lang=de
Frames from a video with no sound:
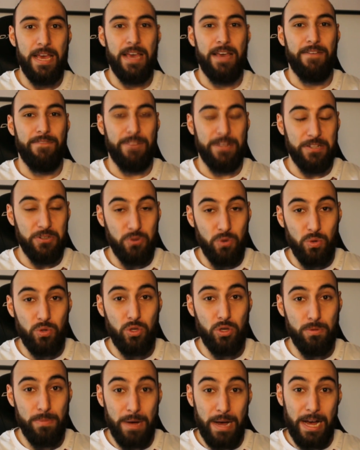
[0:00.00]
Wenn
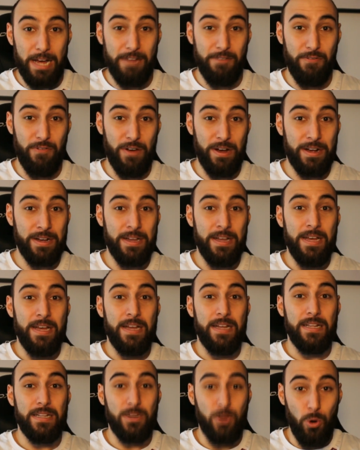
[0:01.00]
YouTuber anfangen,
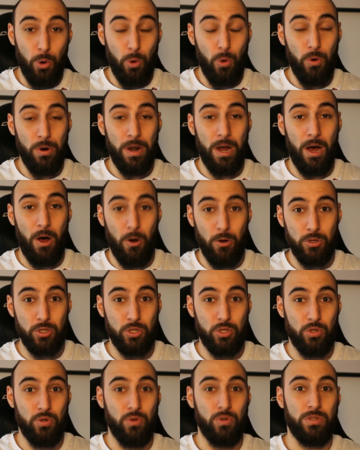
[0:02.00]
Corona
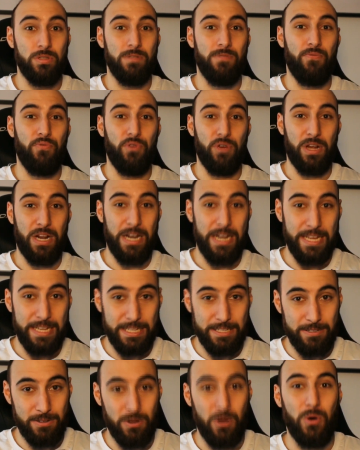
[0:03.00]
auszunutzen für
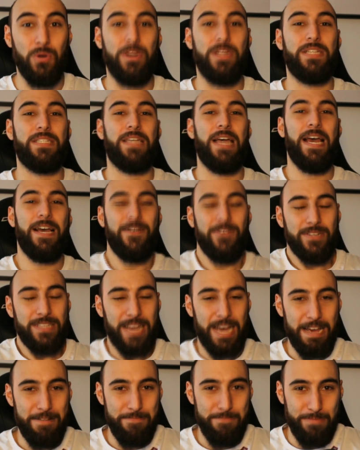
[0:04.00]
Klicks. Und ich zeige
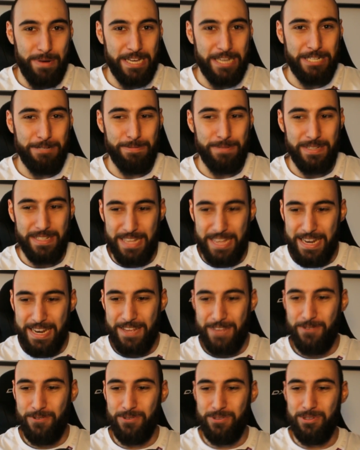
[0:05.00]
euch ein Beispiel. Denn der
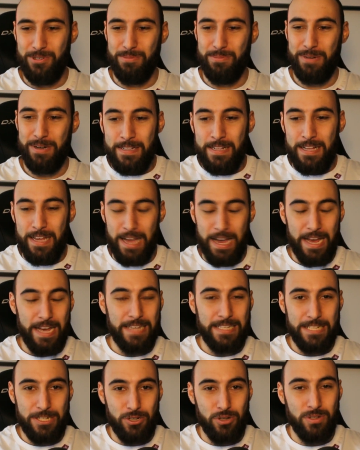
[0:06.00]
YouTuber, ja,
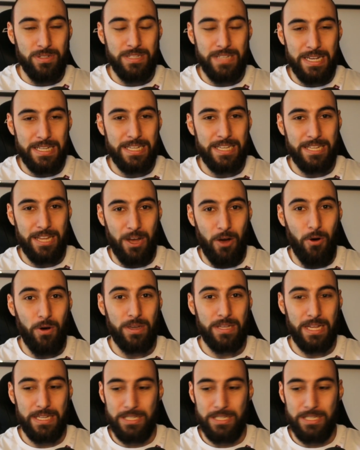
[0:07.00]
es ist schon sehr, sehr traurig, dass